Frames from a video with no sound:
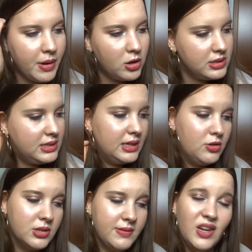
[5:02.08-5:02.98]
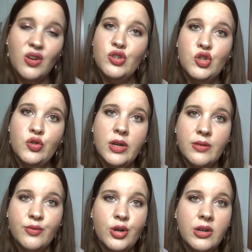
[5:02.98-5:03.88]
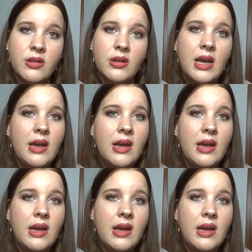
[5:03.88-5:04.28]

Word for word: auch, die TikToks werden noch schöner geworden,